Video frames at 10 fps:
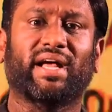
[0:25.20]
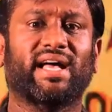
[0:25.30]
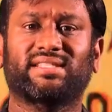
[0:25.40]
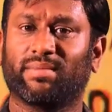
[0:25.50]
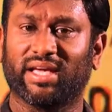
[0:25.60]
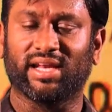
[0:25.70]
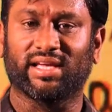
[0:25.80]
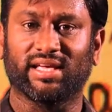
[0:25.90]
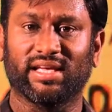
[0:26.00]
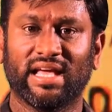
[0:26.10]
பிரகாசமாக
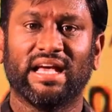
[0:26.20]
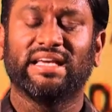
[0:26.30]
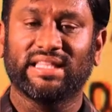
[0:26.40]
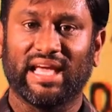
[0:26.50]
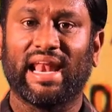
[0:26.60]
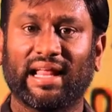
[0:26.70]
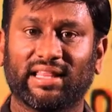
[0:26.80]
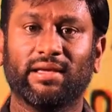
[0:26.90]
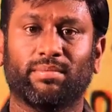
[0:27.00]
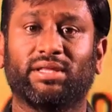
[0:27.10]
இருக்குது இது
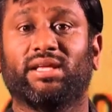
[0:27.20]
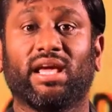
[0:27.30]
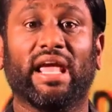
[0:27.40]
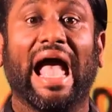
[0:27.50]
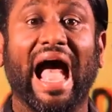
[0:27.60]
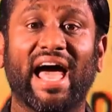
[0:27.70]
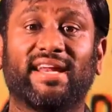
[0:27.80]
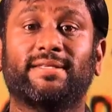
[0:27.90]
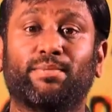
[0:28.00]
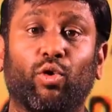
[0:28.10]
எல்லாத்தையும் பற்றி
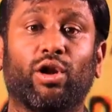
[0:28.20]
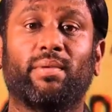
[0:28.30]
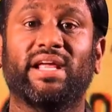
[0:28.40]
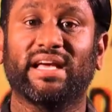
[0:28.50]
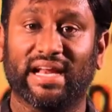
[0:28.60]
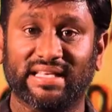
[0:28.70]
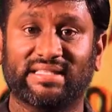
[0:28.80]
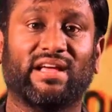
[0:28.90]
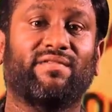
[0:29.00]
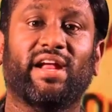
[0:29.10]
ஹாரிஸ் போல் அப்படிங்கிற
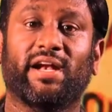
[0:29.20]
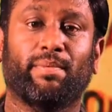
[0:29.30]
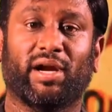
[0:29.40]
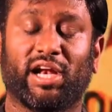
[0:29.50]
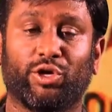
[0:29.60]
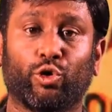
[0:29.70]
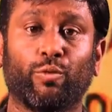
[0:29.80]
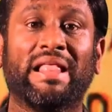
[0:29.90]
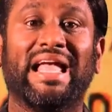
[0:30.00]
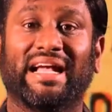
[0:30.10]
சர்வே
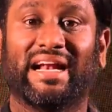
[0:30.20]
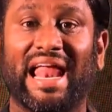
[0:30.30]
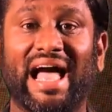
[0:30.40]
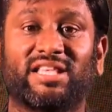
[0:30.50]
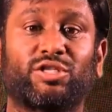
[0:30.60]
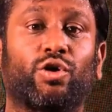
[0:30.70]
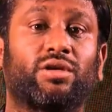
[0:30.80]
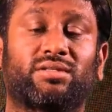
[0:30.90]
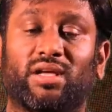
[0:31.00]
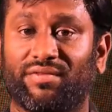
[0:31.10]
அடிப்படையிலையும் கிளாஸ்டோ
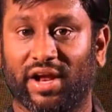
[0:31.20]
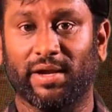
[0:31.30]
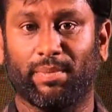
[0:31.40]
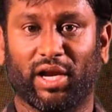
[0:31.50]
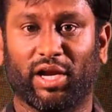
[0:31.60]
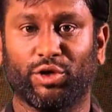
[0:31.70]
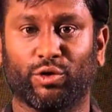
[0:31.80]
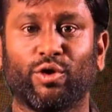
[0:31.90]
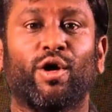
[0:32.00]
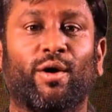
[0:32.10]
சர்வே
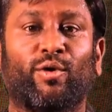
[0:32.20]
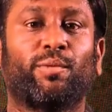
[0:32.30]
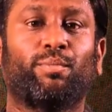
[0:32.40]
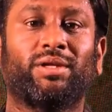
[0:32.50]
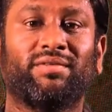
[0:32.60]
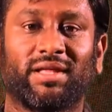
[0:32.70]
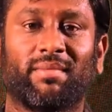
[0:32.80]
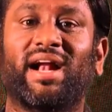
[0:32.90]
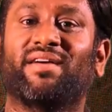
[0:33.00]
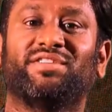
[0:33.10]
அடிப்படையிலையும் ஒரு
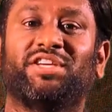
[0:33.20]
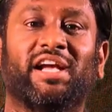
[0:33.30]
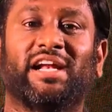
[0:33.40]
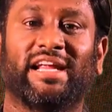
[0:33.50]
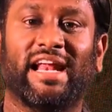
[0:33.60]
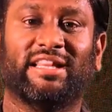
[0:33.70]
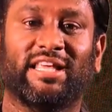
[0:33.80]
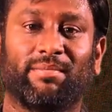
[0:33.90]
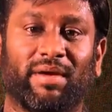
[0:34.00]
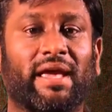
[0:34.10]
புதுவிதமான விஷயங்கள்
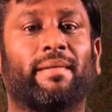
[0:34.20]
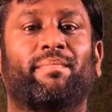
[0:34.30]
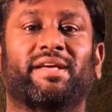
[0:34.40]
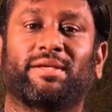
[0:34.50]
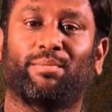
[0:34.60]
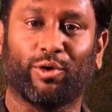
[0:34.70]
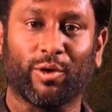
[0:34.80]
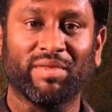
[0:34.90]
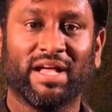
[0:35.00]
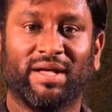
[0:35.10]
எல்லாத்தையுமே பேச
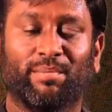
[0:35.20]
போகிறோம்